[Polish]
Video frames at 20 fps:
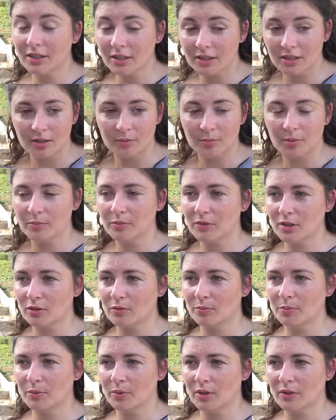nigdy bym nie
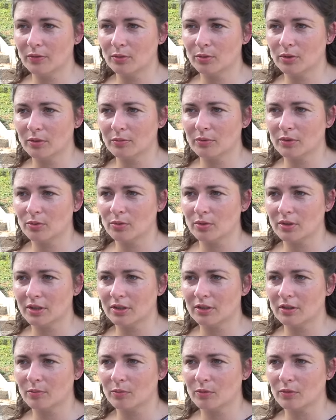kupiła w Lutomii
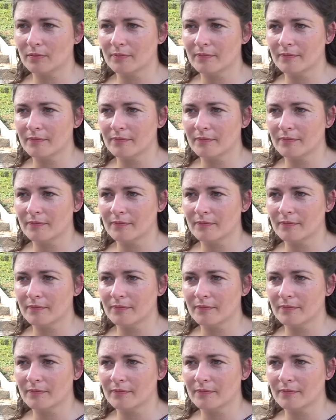Górnej domu.